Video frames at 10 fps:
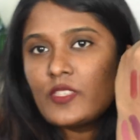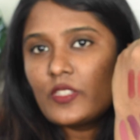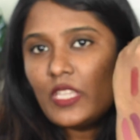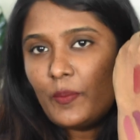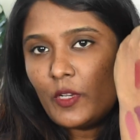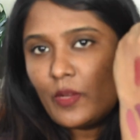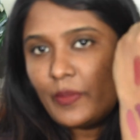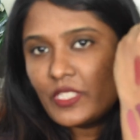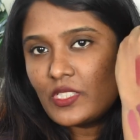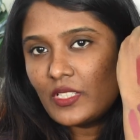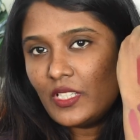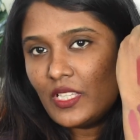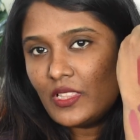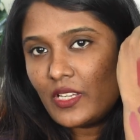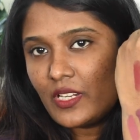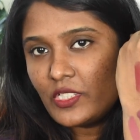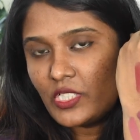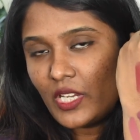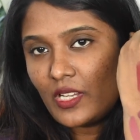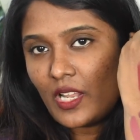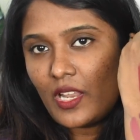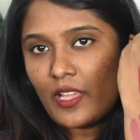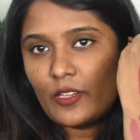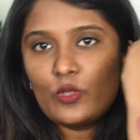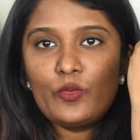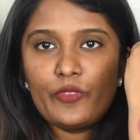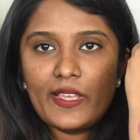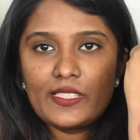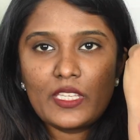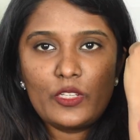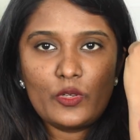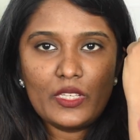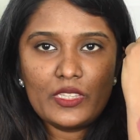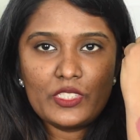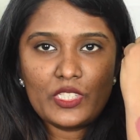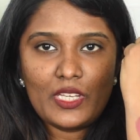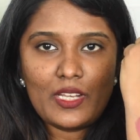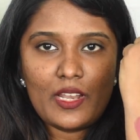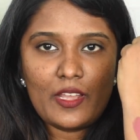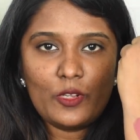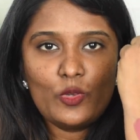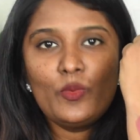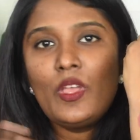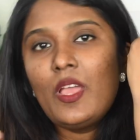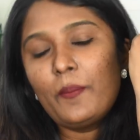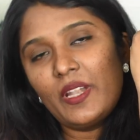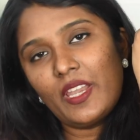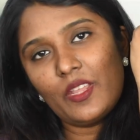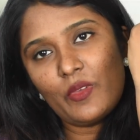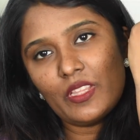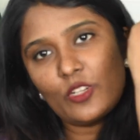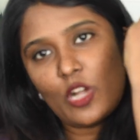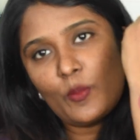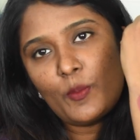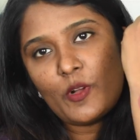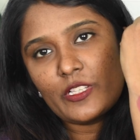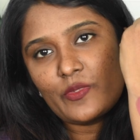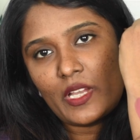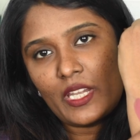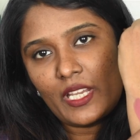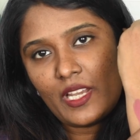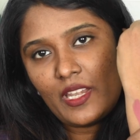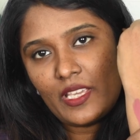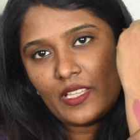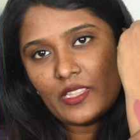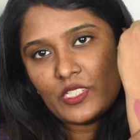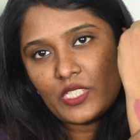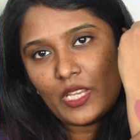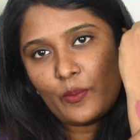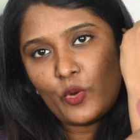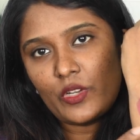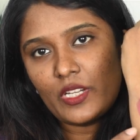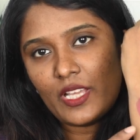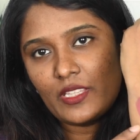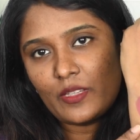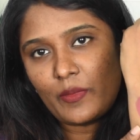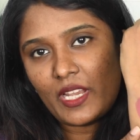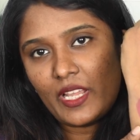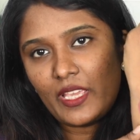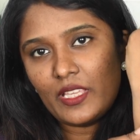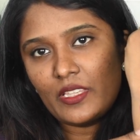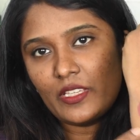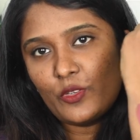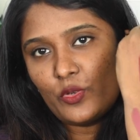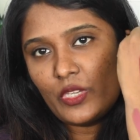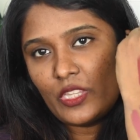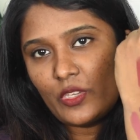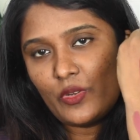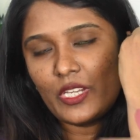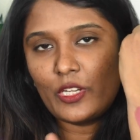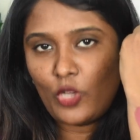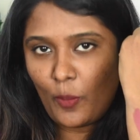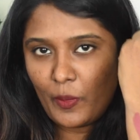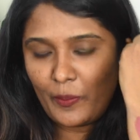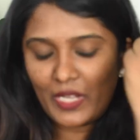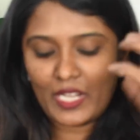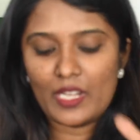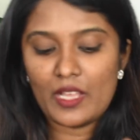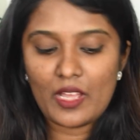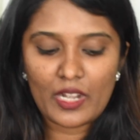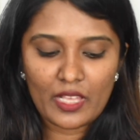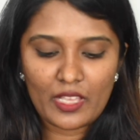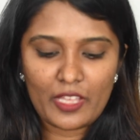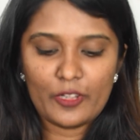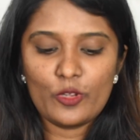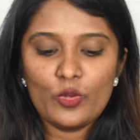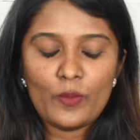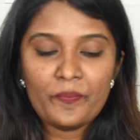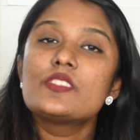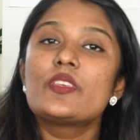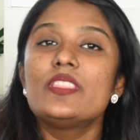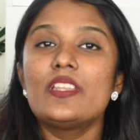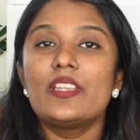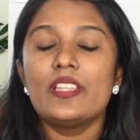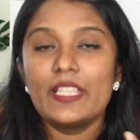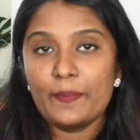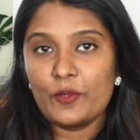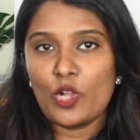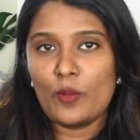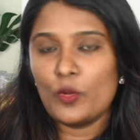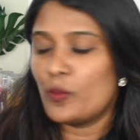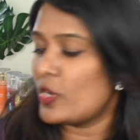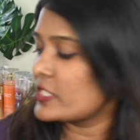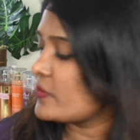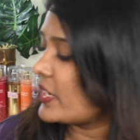ஸோ டீப் காம்ப்ளெக்ஷனுக்கு இந்த ரெண்டு ஷேட் நல்லா இருக்கும் ஃபேர் ஸ்கின் டோனுக்கு இந்த ஷேட் நல்லா இருக்கும் பட் எனிவே இந்த காம்போ பாக்ஸ் வாங்கினீங்கன்னா நீங்கள் இந்த ஷேட் போட்டுட்டு அதுக்கு மேலே இதையோ இதையோ நீங்கள் டாப் அப் பண்ணிக்கலாம் அழகாக இருக்கும் ஸோ இந்த ரெண்டு லிப் காம்போ பாக்ஸ்